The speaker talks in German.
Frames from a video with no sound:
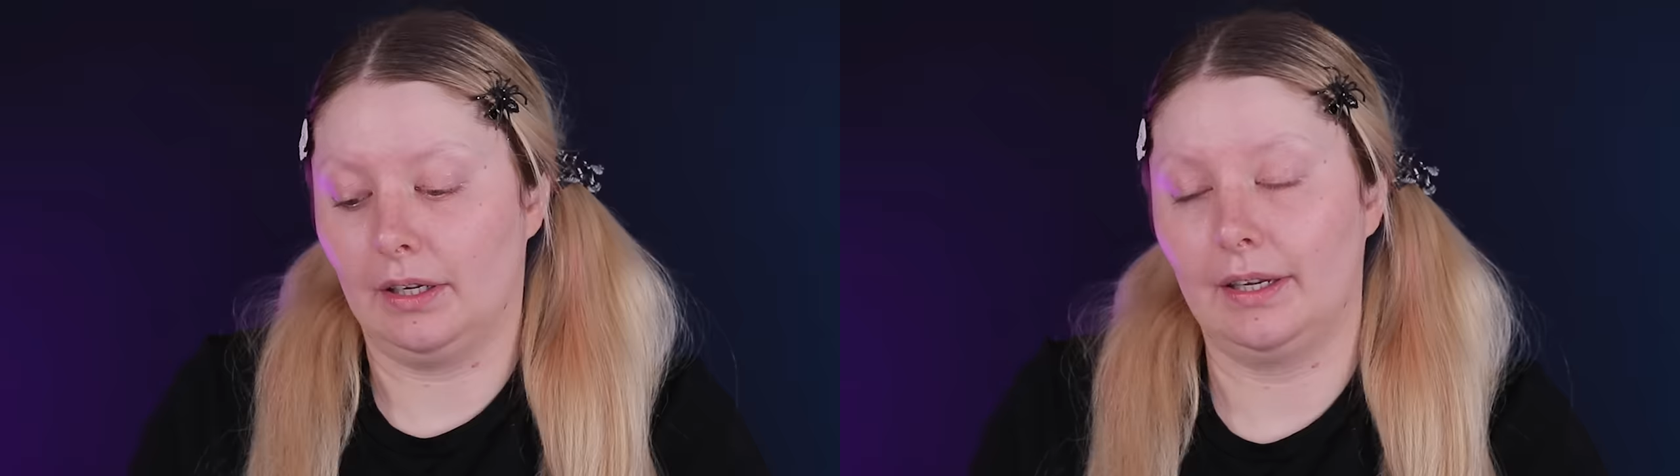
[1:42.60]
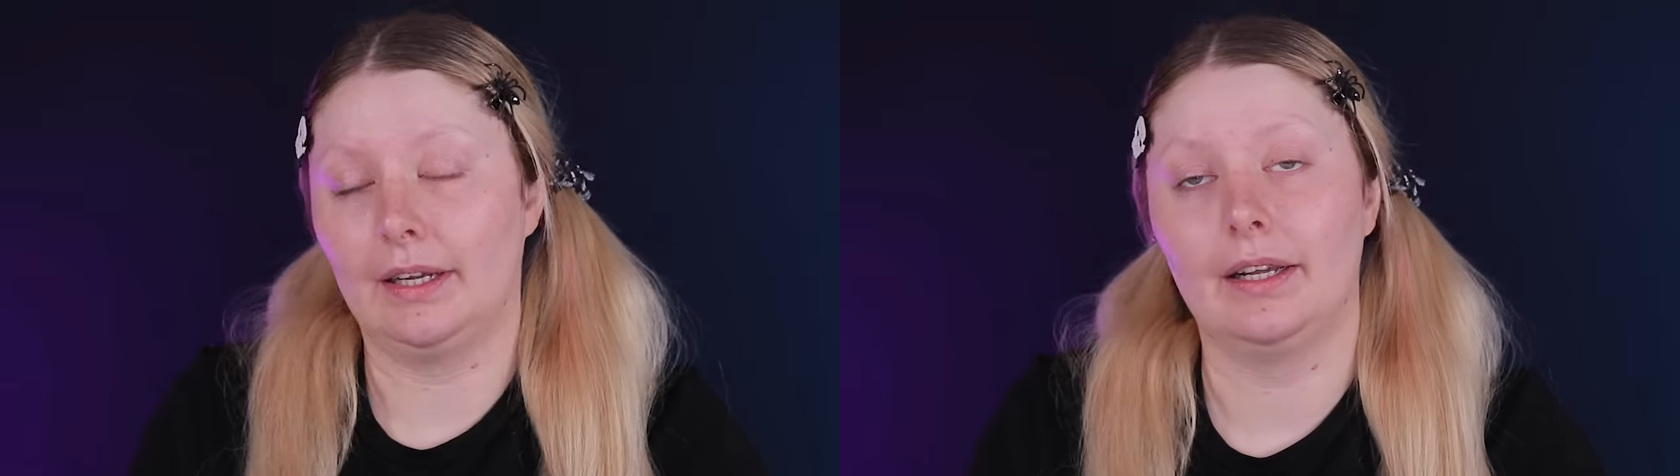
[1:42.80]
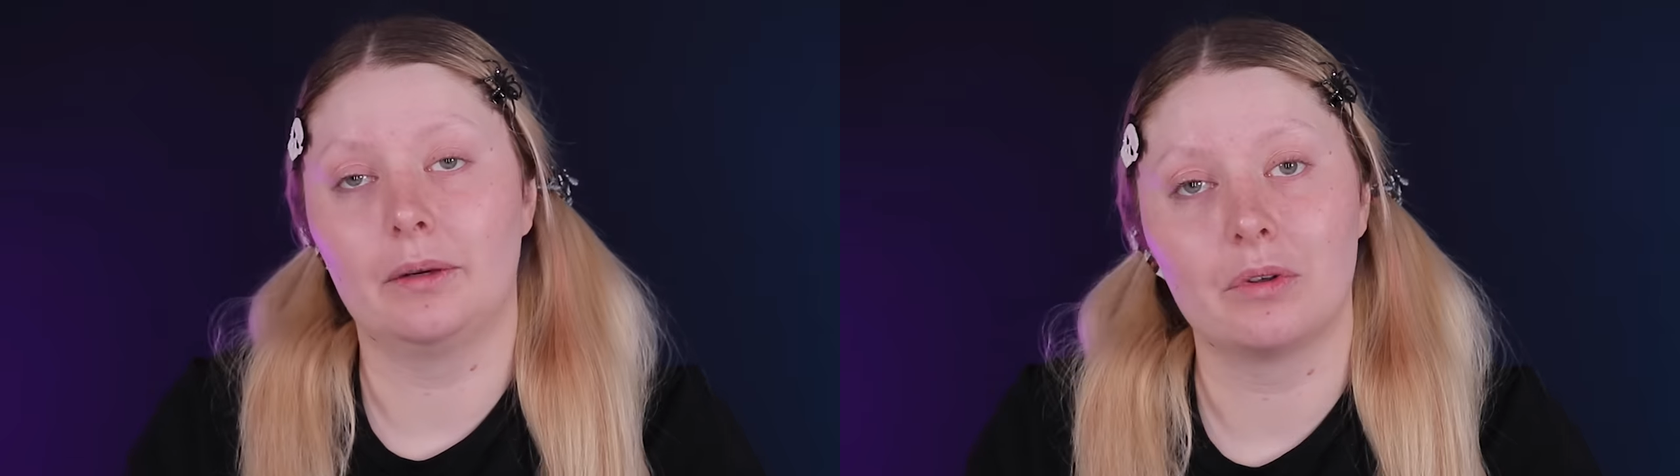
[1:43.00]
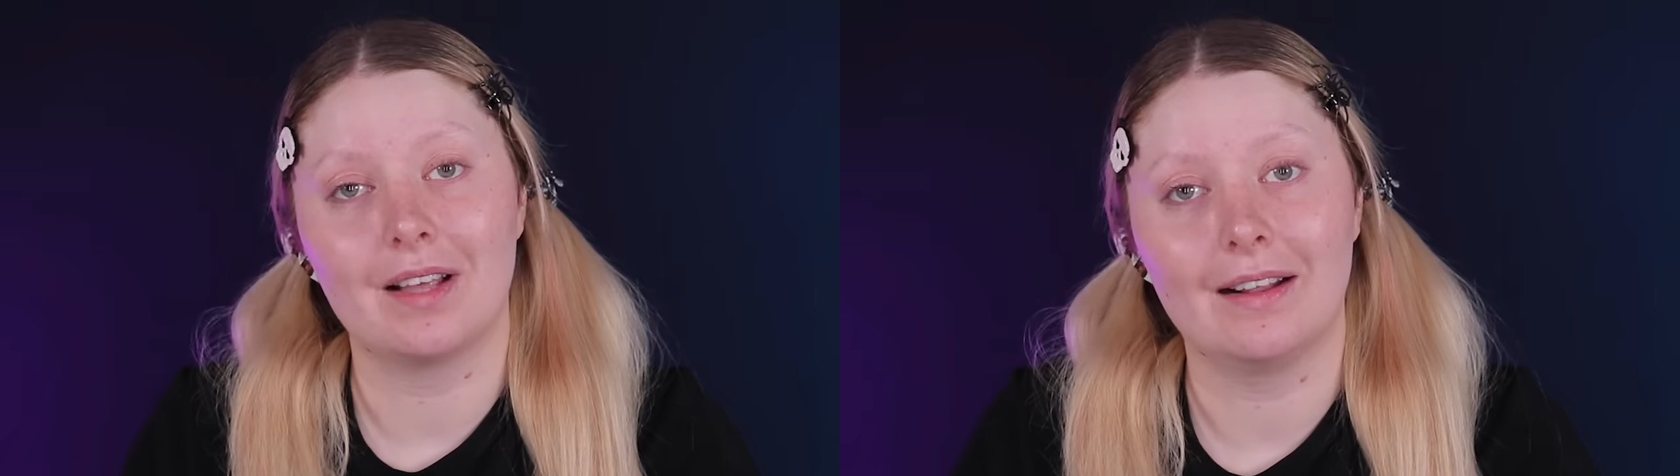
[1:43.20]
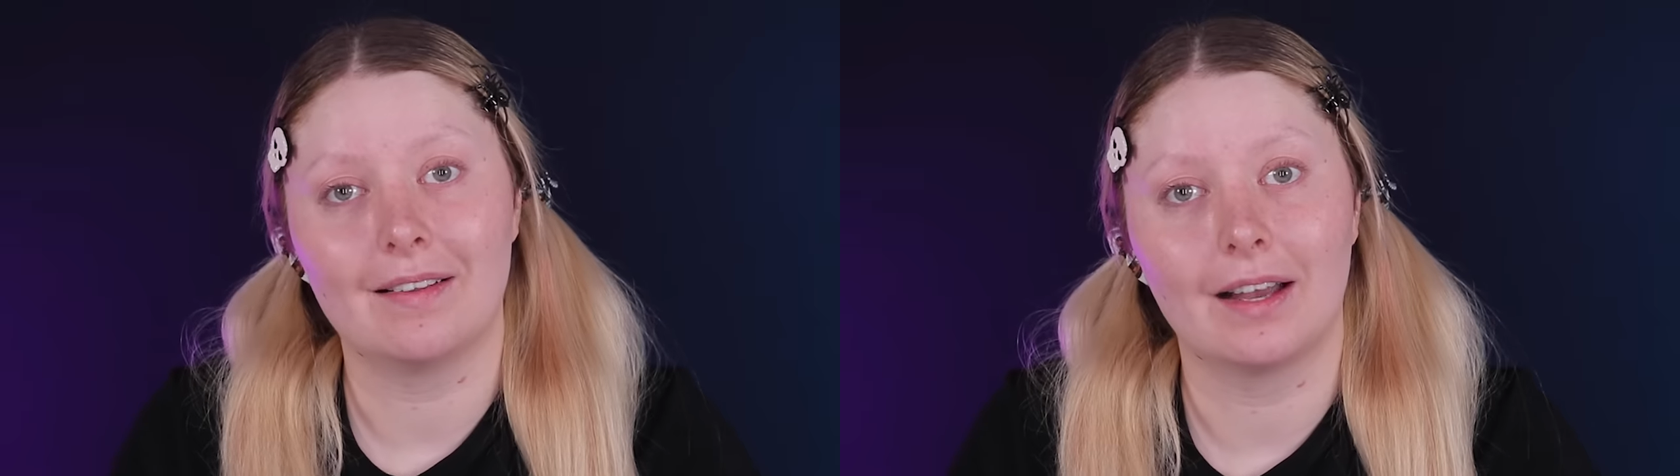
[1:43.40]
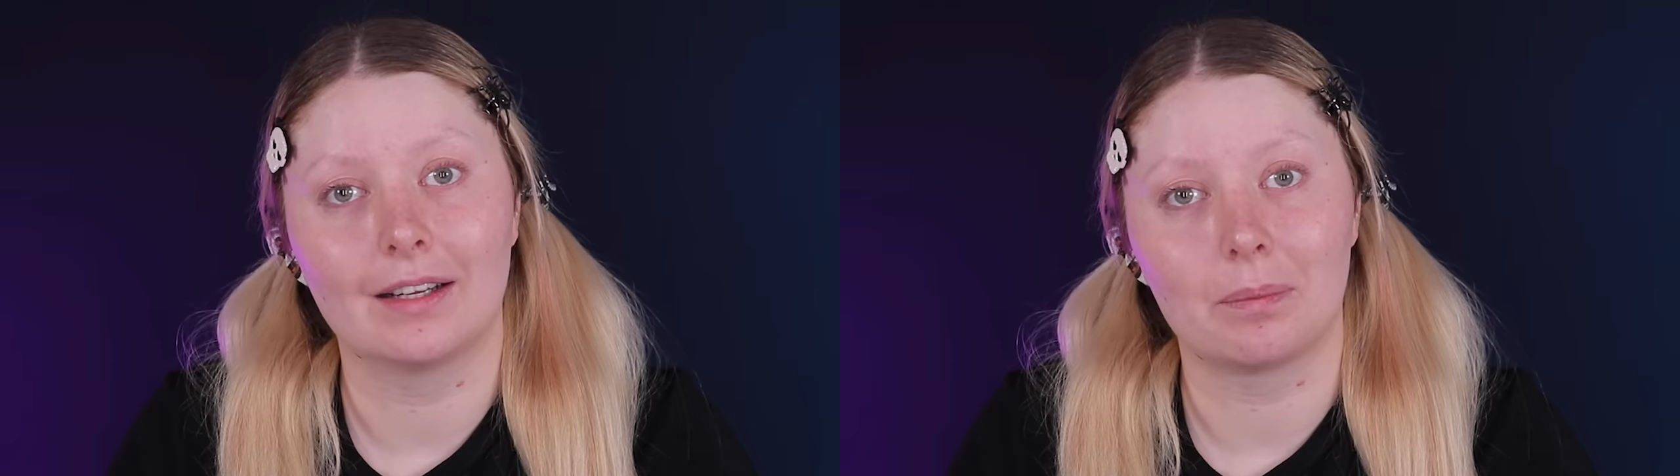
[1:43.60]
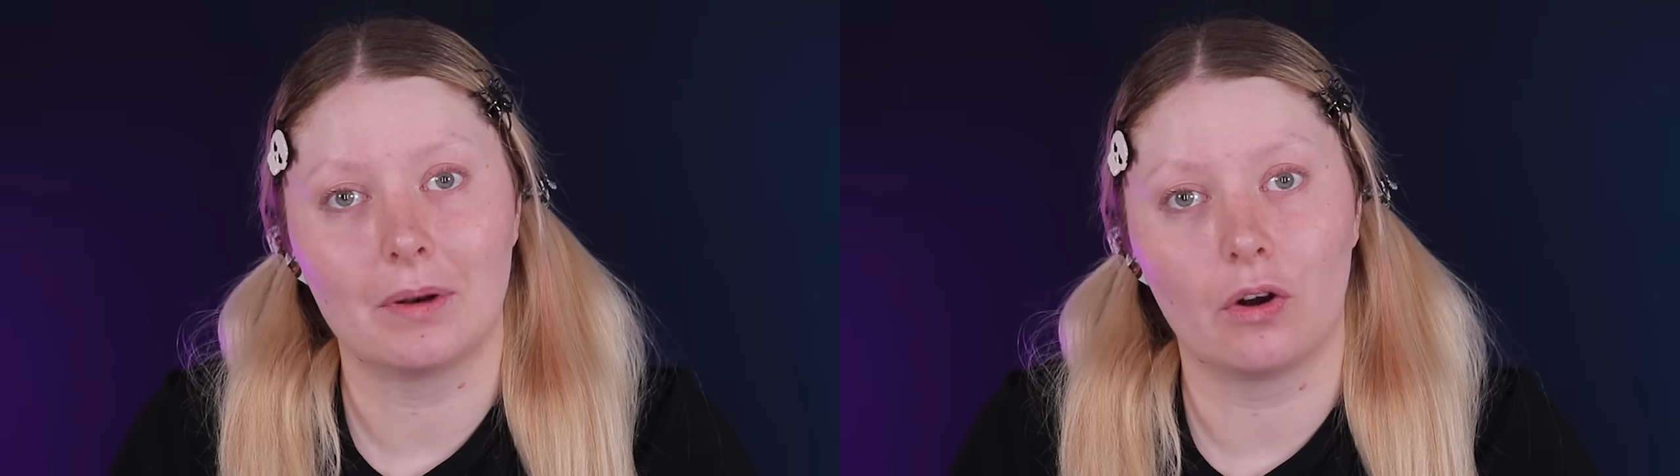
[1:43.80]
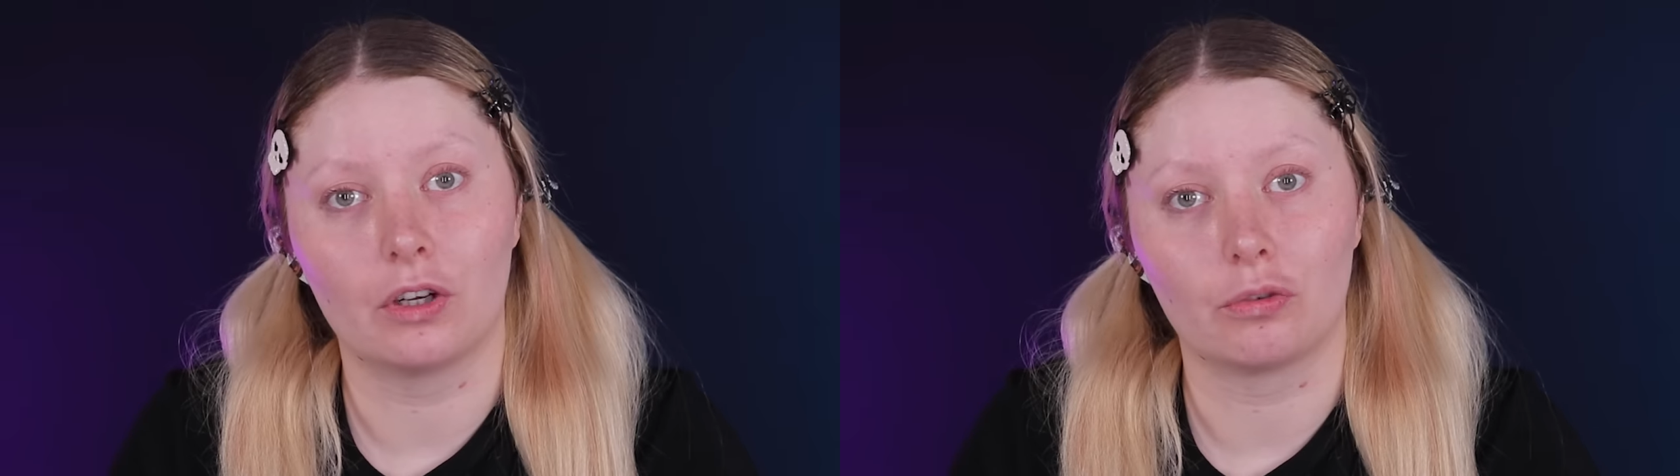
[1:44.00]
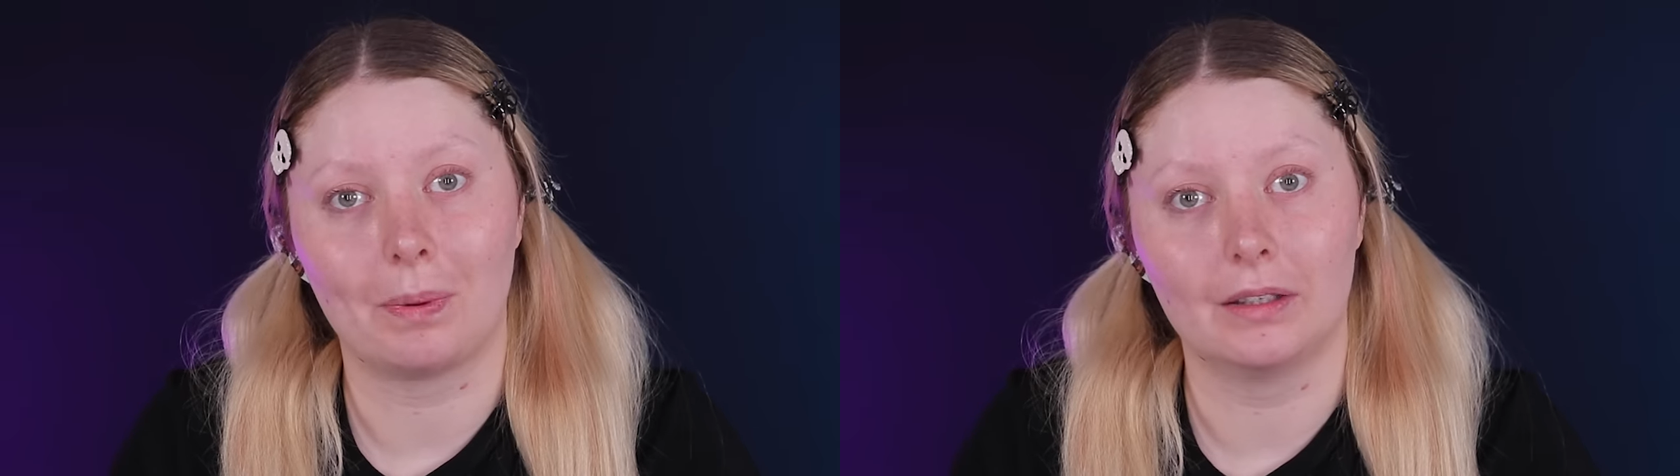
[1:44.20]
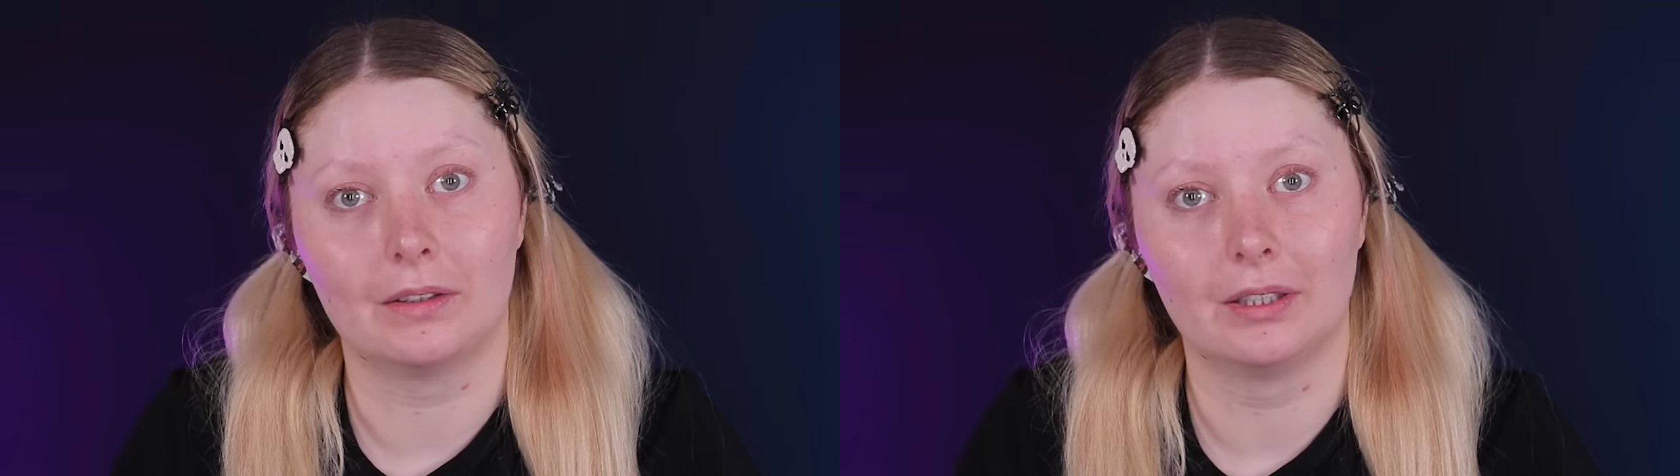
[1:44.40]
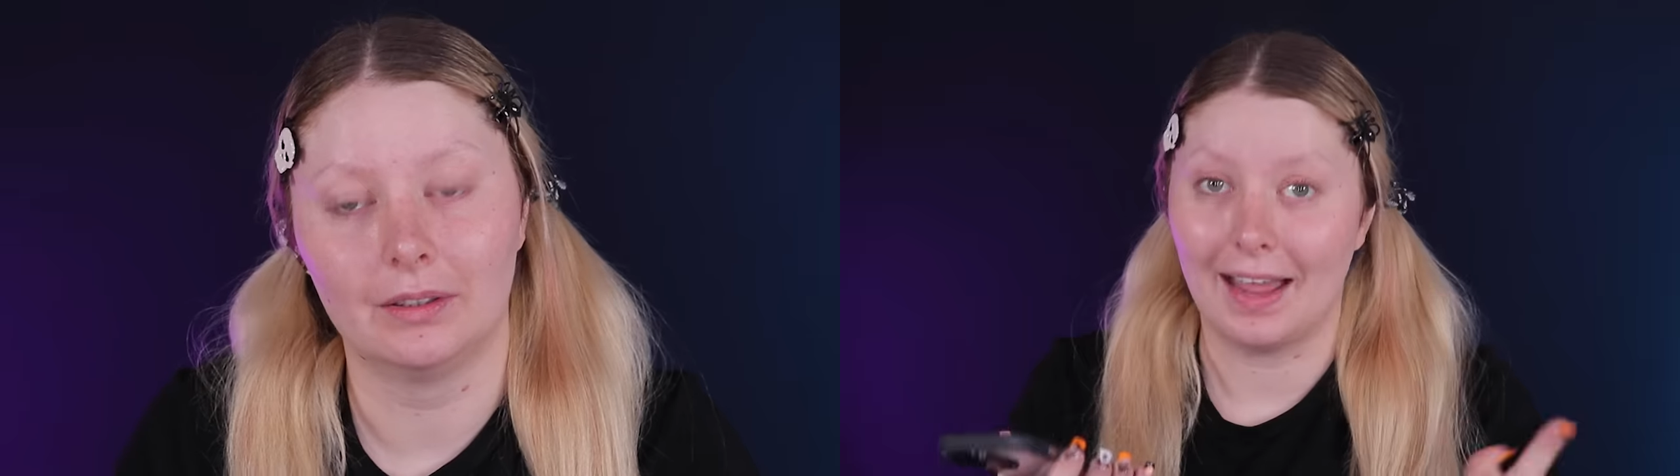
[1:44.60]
Äh, ich muss ehrlich sagen, ich bin auch gespannt.